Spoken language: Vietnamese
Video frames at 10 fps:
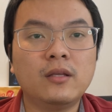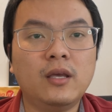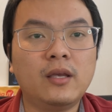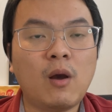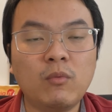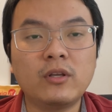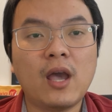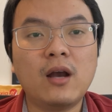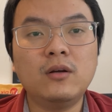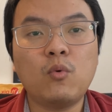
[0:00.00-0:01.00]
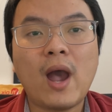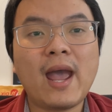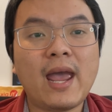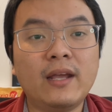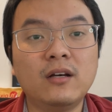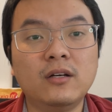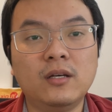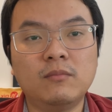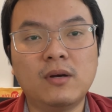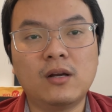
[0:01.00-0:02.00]
thì không được chở quá hai
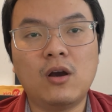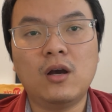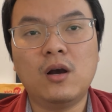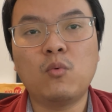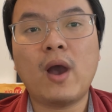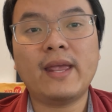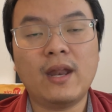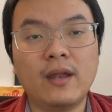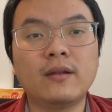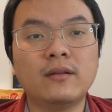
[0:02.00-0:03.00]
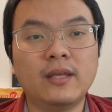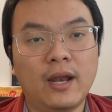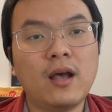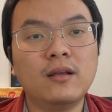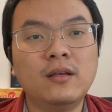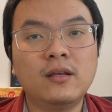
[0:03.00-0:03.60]
người mà ở ngoài gia đình vậy đó.